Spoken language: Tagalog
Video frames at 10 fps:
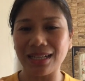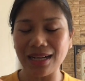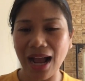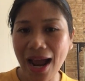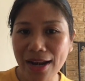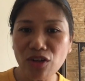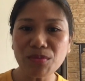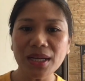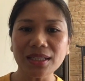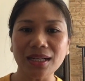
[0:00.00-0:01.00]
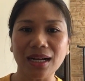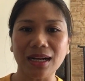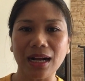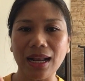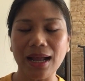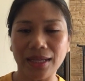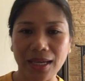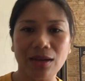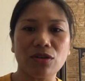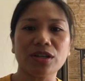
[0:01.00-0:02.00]
gaano man
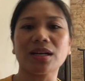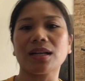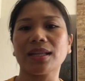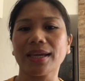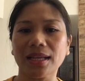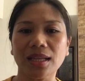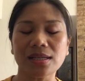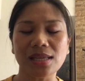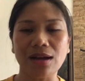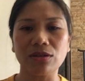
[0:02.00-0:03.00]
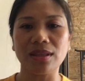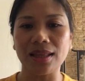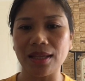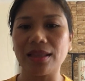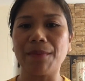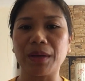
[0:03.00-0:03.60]
kalaki or kaliit ang sahod natin,